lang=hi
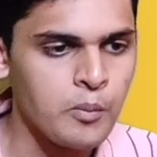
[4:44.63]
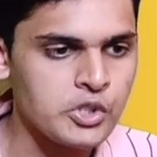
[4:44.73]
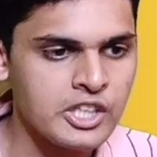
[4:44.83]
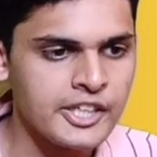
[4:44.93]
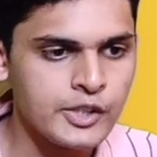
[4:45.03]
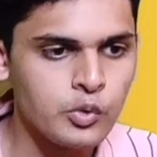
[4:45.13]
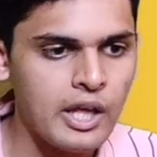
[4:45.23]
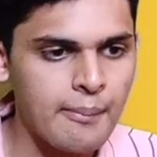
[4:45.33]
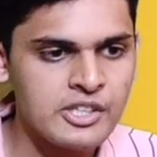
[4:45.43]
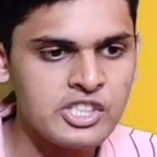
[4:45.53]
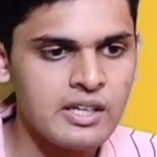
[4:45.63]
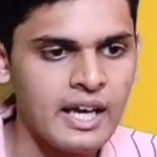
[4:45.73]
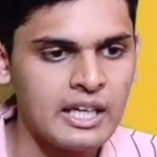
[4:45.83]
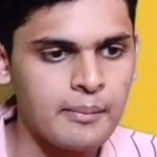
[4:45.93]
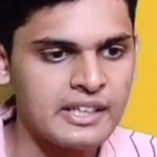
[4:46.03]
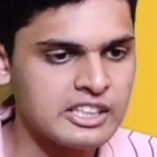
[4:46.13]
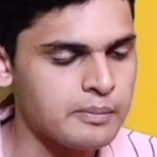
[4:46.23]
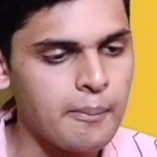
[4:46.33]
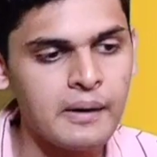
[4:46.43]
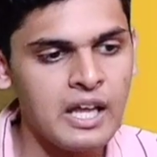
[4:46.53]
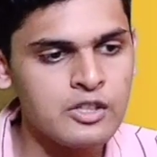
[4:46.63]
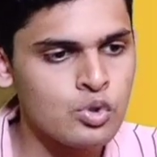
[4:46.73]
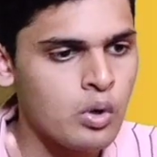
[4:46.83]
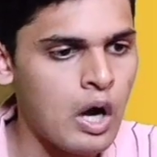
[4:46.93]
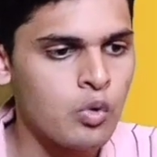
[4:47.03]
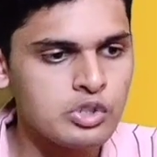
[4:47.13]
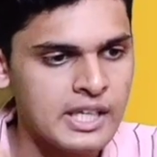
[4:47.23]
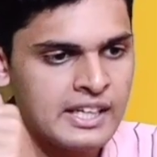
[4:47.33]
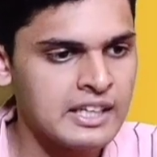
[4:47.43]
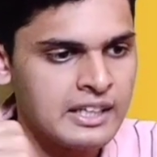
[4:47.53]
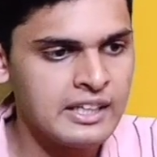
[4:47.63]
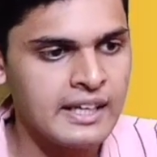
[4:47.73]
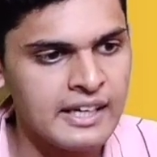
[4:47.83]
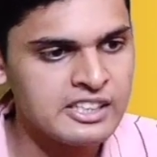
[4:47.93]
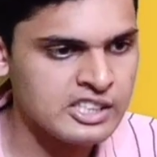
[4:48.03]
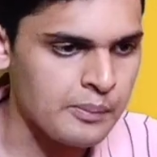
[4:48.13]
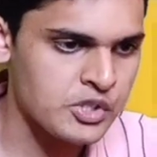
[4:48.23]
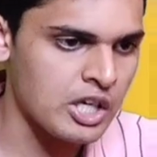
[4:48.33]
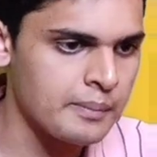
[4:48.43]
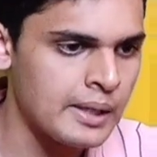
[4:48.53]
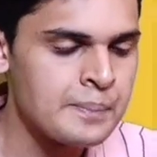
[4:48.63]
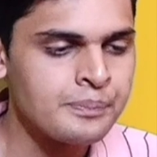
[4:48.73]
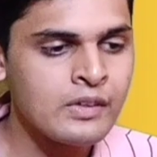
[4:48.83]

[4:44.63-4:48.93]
मोशन इन टू डायमेंशन काइनामेटिक्स में पढ़ा चुका हूँ चैनल की लिंक है डिस्क्रिप्शन में